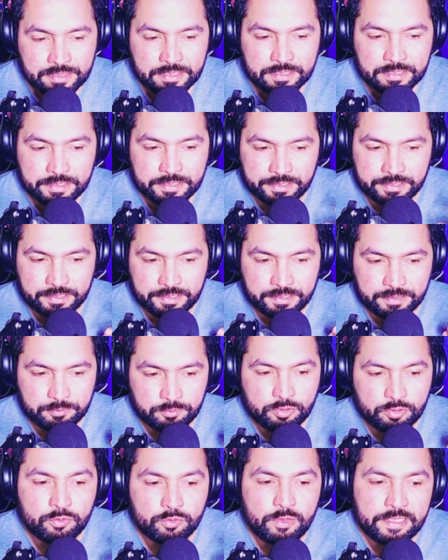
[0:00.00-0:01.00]
Eh,
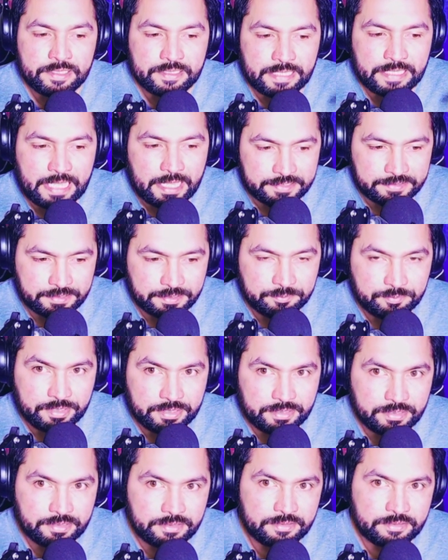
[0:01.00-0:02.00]
por lo cual
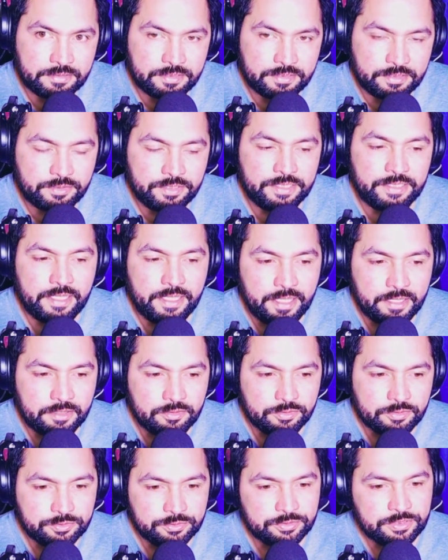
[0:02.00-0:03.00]
acepta en teoría
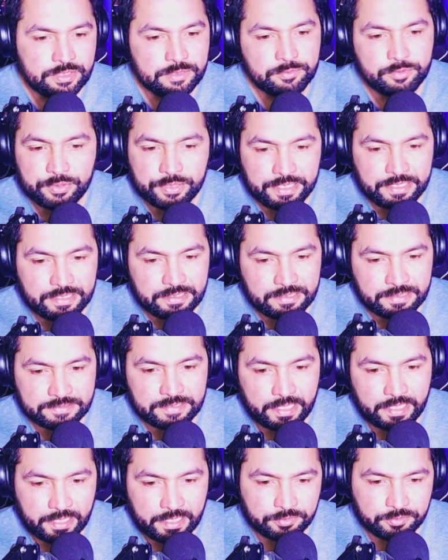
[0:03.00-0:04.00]
otro tipo de
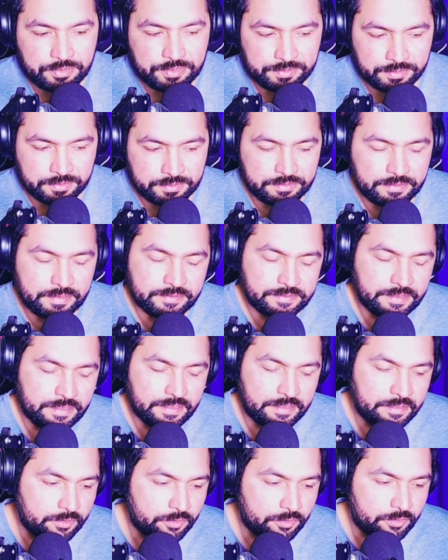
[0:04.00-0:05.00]
iglesias católicas, ya
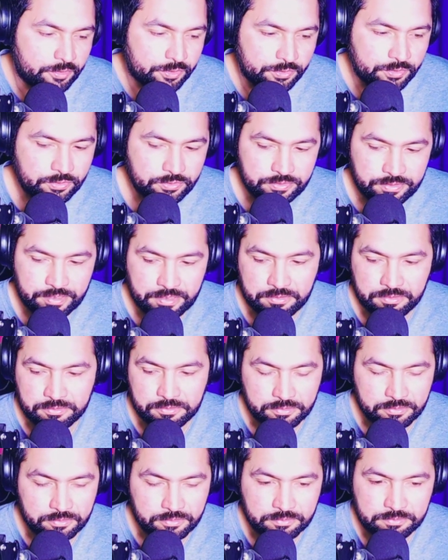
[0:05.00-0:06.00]
sea la ortodoxa
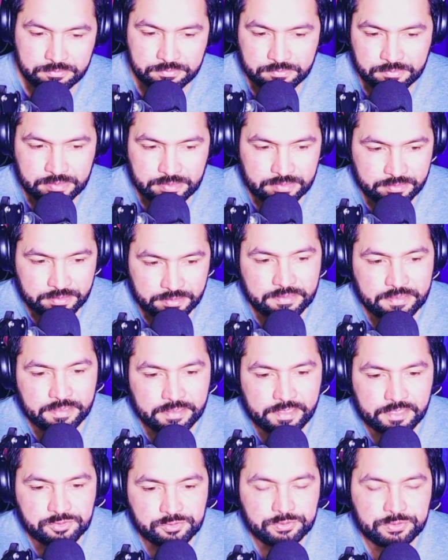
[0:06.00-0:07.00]
o en
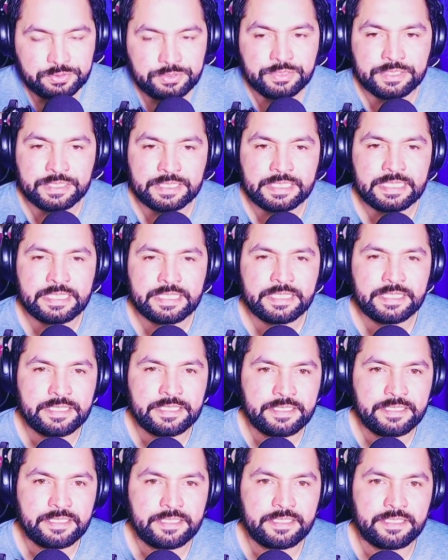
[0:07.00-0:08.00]
este caso
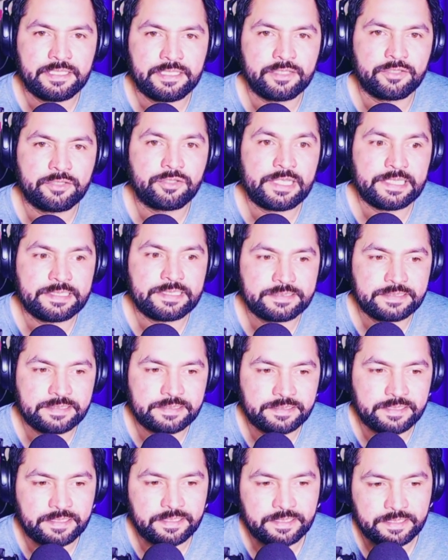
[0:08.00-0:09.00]
eh, con la que se
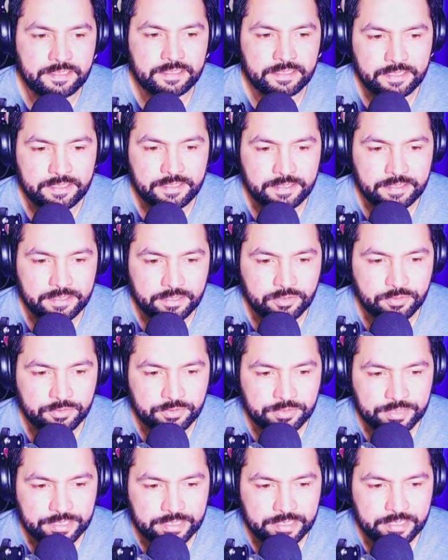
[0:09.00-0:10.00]
está
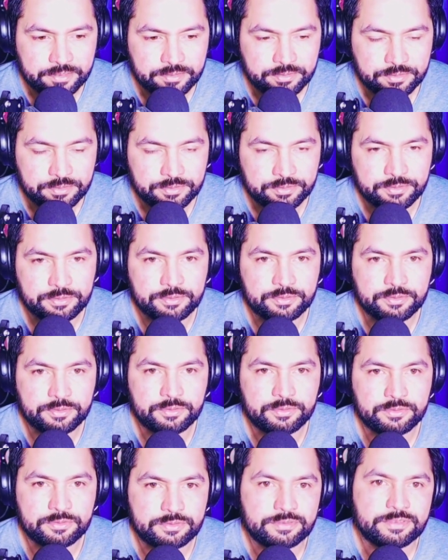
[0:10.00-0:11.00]
congregando
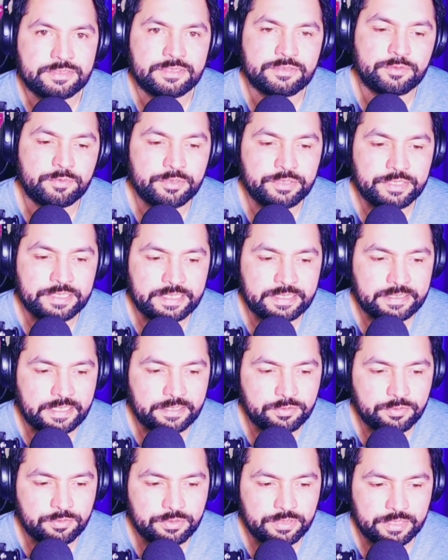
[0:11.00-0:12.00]
o se supone que está
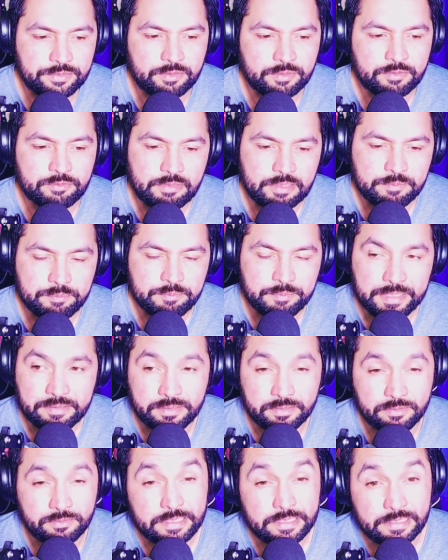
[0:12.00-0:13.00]
estudiando
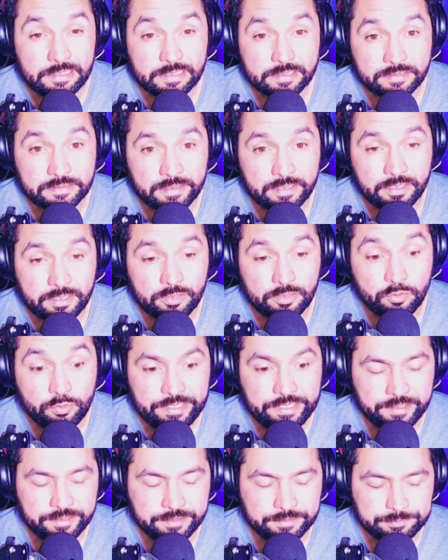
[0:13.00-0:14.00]
actualmente con la iglesia
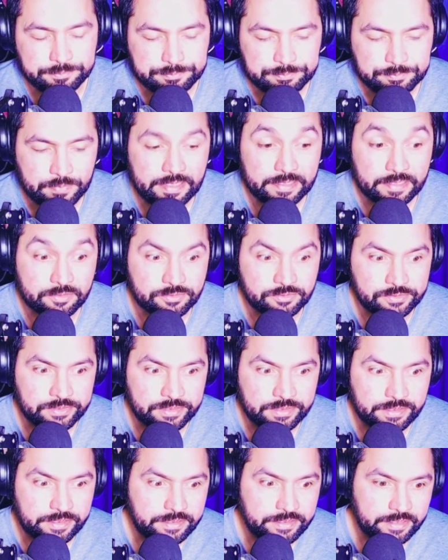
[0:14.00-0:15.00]
luterana, a la que
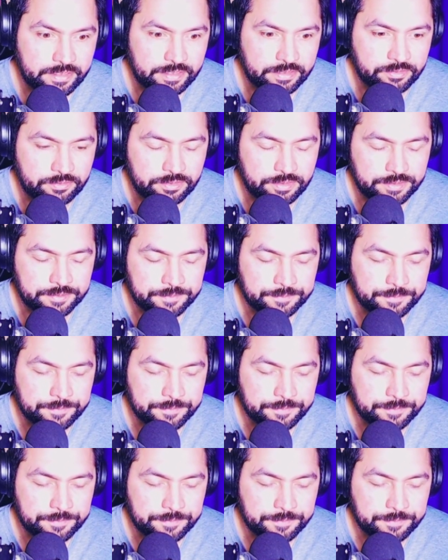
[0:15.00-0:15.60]
consideraría católica.